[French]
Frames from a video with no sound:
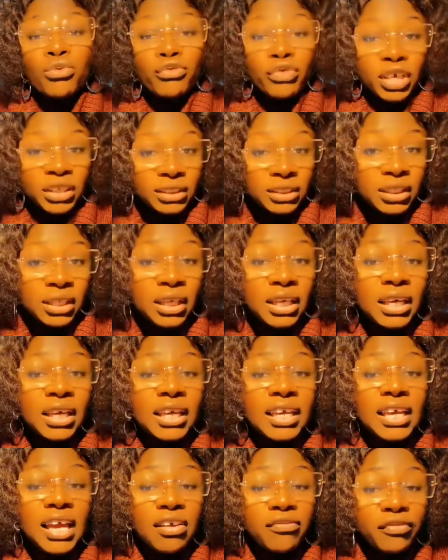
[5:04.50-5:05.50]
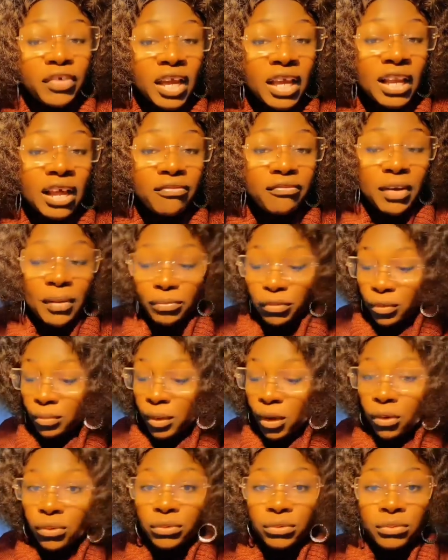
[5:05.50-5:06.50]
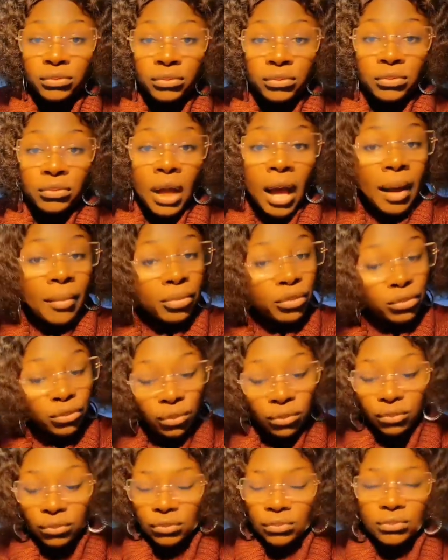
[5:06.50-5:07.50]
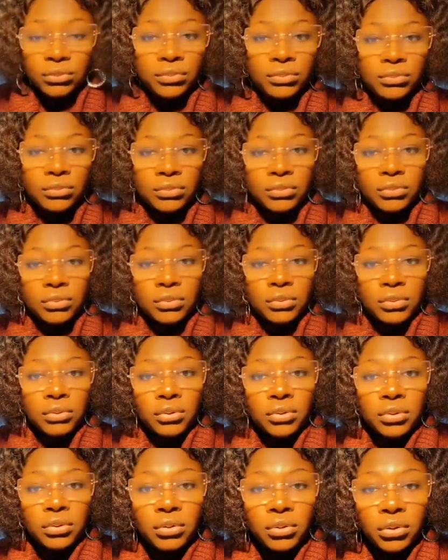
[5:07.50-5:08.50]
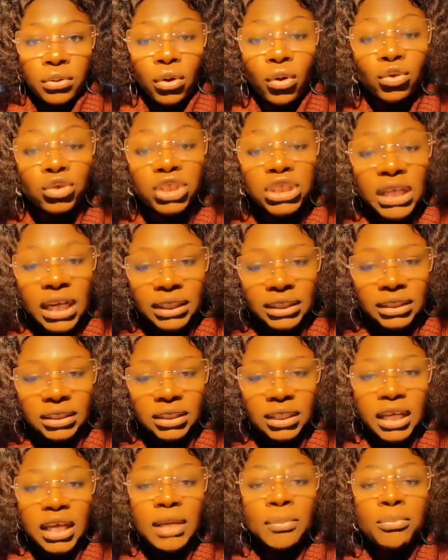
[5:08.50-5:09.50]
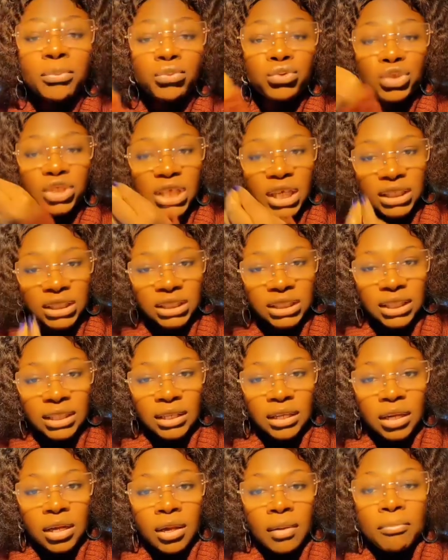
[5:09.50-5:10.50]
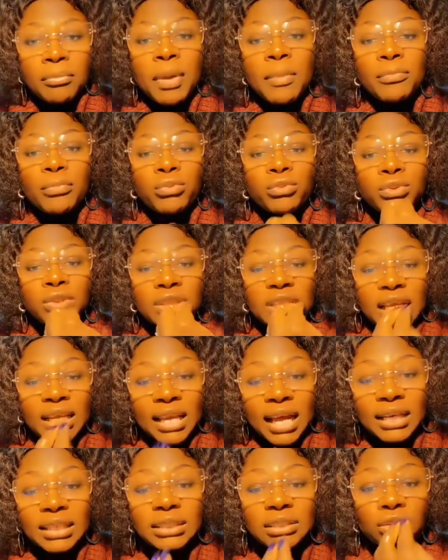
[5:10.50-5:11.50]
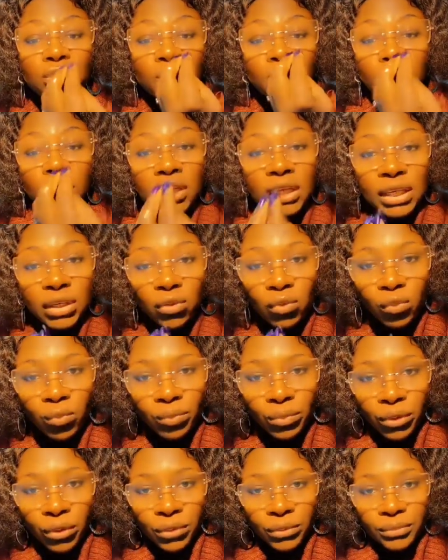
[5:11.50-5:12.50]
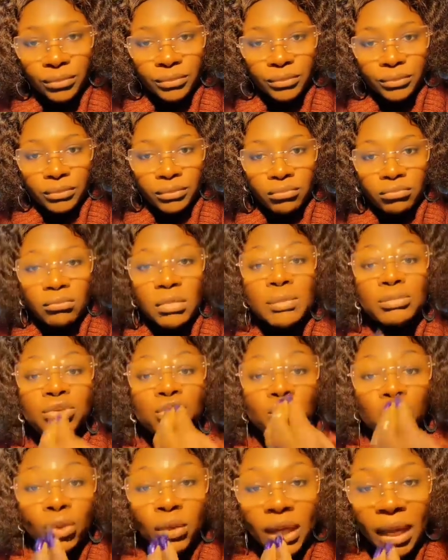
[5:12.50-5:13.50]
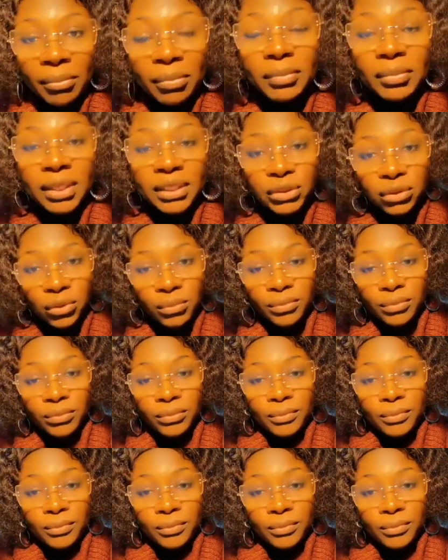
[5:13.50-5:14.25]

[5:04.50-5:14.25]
fesses et à faire la femme de blanc. Ah ben non. On cherche. Et pour chercher, même pour celles-là qui sont dans les couples, même ceux-là, même les hommes,